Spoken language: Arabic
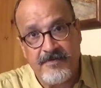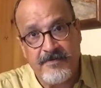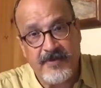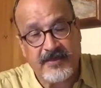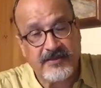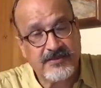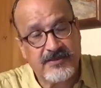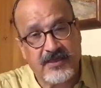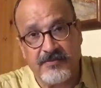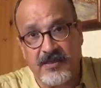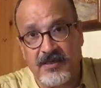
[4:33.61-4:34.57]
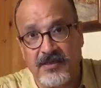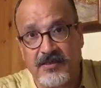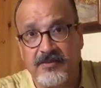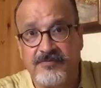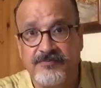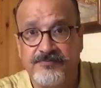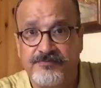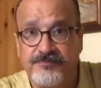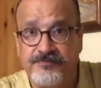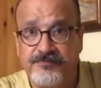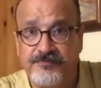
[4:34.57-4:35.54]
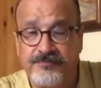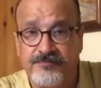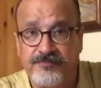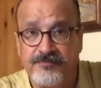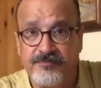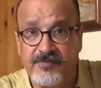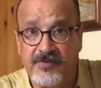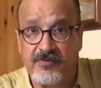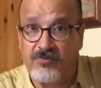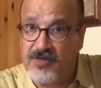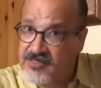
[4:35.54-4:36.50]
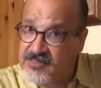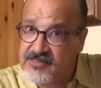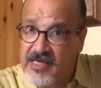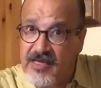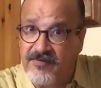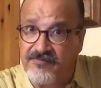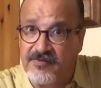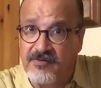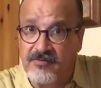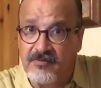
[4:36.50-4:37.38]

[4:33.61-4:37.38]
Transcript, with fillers: ما نقدرش نقبل عليها ولا انت صحفي